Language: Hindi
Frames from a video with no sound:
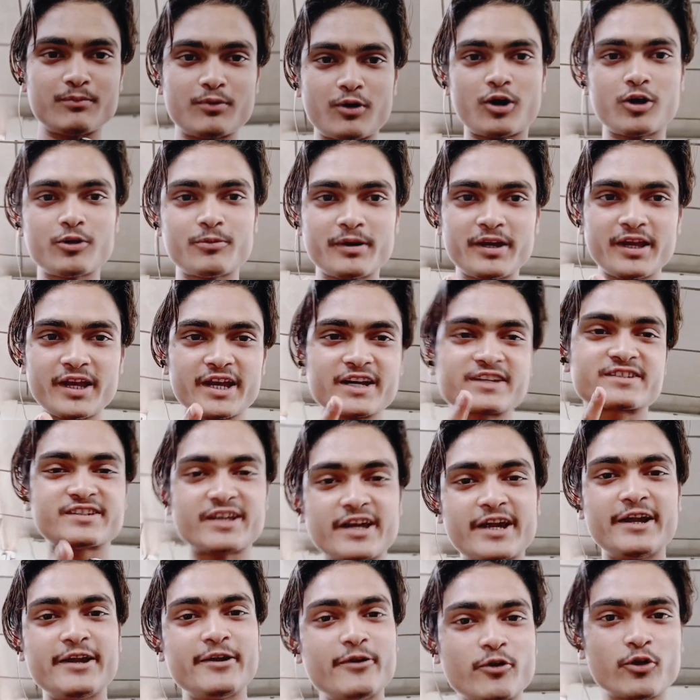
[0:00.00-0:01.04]
बहुत भाई
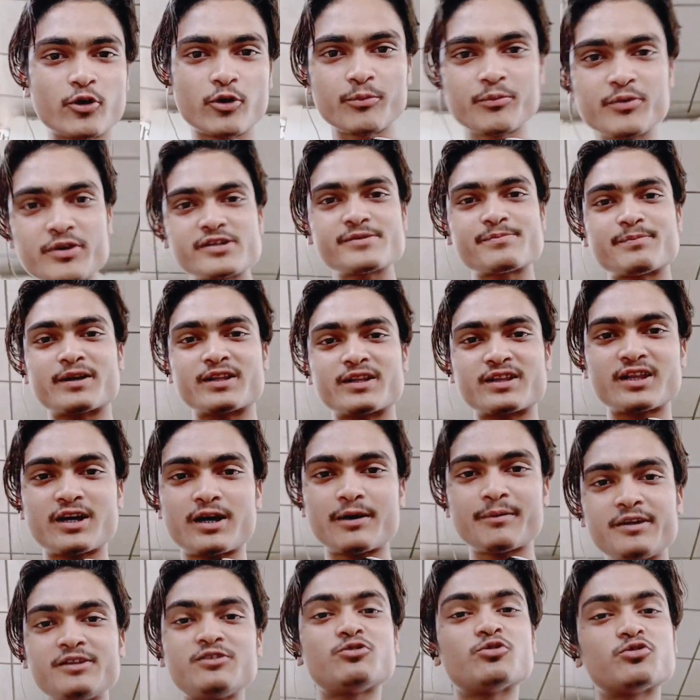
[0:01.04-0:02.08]
एक्साइटेड हूँ मुझे पता
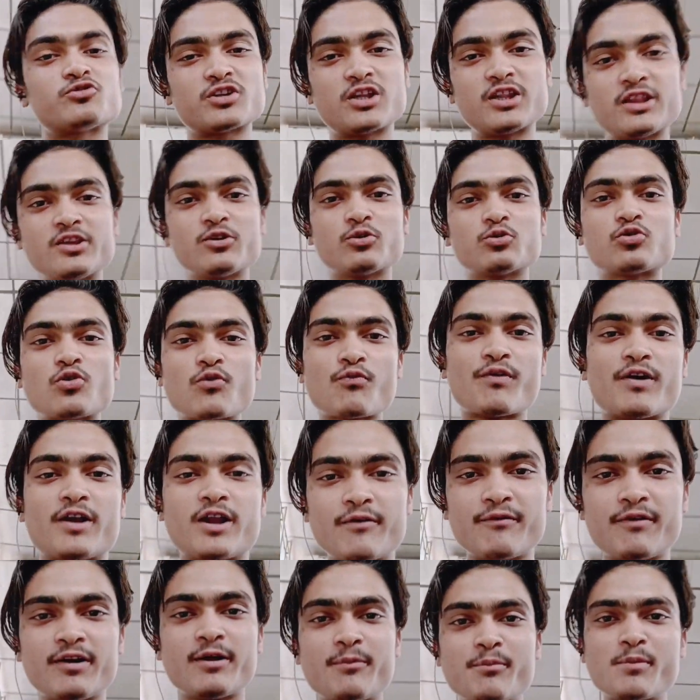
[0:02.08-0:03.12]
है भाई तो चलते हैं उसको
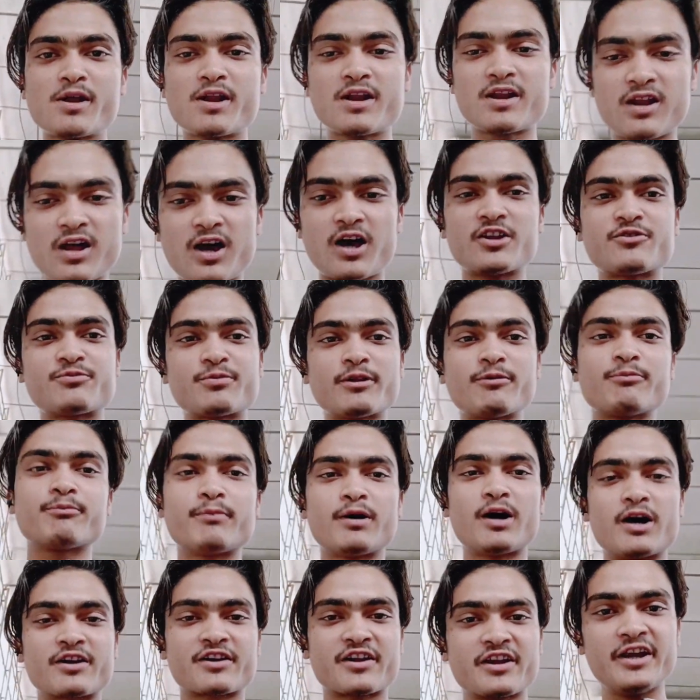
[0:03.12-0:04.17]
फटाफट अपना राजपथ
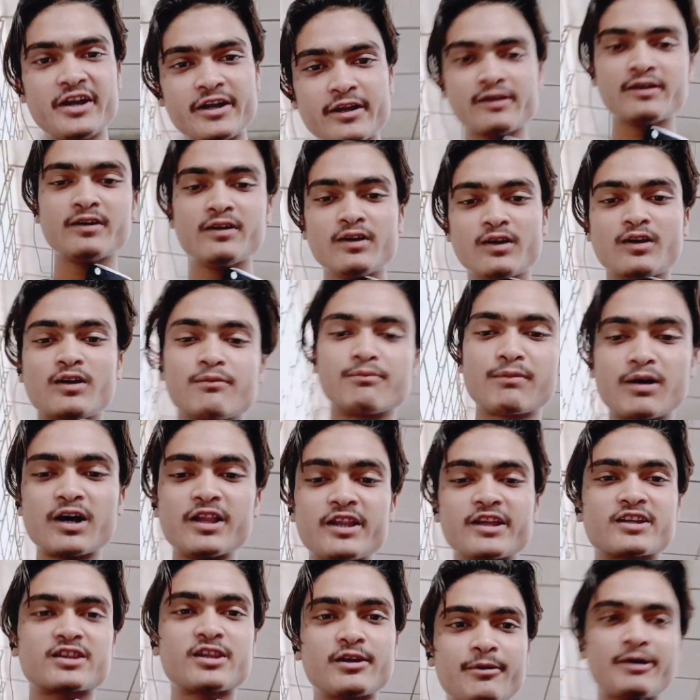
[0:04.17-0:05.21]
मार्केट वहाँ
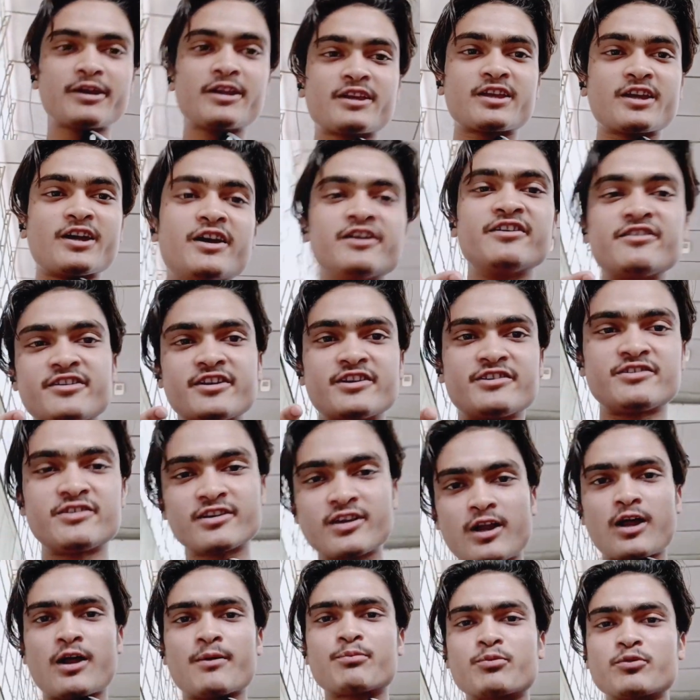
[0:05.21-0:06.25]
देखते हैं भाई क्या
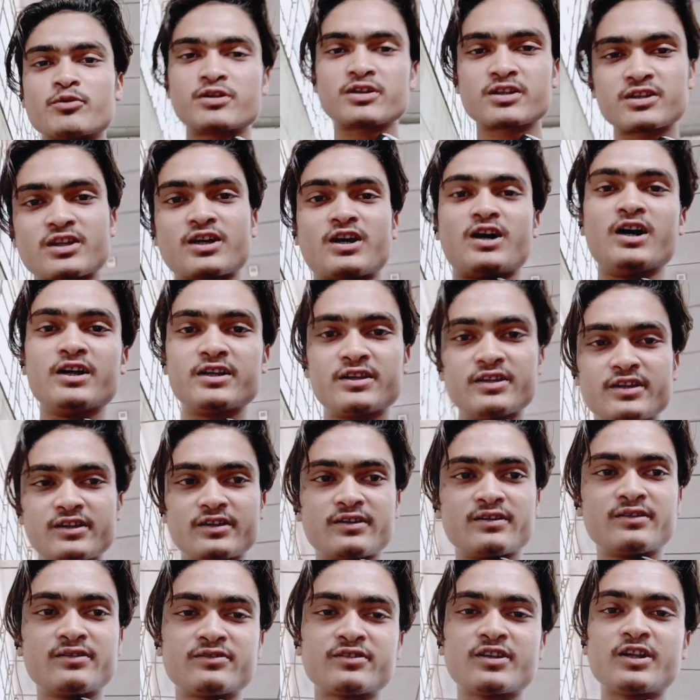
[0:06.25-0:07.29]
इंटरेस्टिंग आपको दिखाते
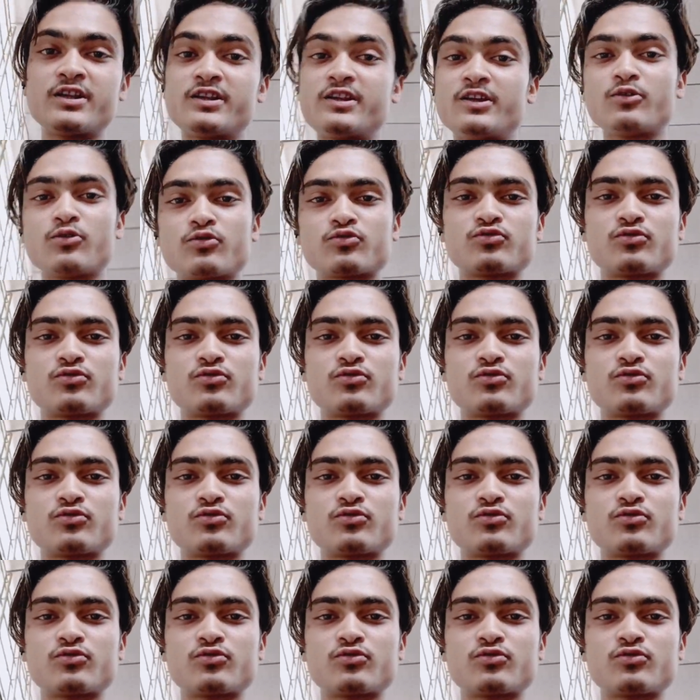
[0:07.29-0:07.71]
हैं चलते हैं